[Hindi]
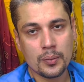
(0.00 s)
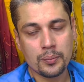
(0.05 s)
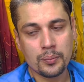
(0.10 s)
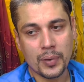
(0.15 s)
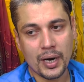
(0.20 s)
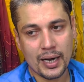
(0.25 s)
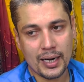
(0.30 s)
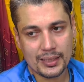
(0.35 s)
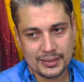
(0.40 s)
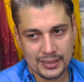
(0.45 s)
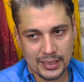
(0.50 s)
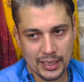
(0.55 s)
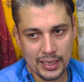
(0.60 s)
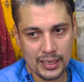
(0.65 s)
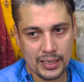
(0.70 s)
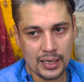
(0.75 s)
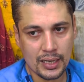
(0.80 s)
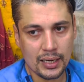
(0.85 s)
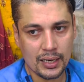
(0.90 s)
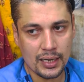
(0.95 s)
बारह से
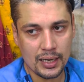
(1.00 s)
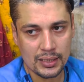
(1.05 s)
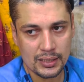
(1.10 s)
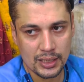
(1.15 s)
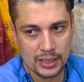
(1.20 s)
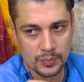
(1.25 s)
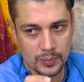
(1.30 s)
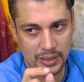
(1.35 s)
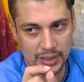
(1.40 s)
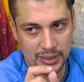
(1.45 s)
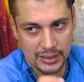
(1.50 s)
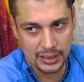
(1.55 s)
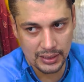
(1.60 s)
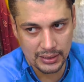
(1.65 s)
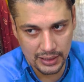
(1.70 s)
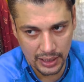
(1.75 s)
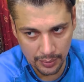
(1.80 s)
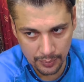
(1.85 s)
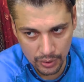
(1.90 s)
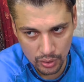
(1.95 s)
लेकर रात दस बजे तक
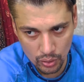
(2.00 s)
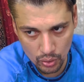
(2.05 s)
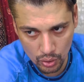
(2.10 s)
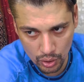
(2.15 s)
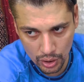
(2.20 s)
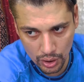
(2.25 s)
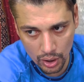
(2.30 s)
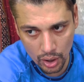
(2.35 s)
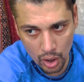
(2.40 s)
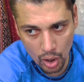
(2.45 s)
टाइमिंग होगी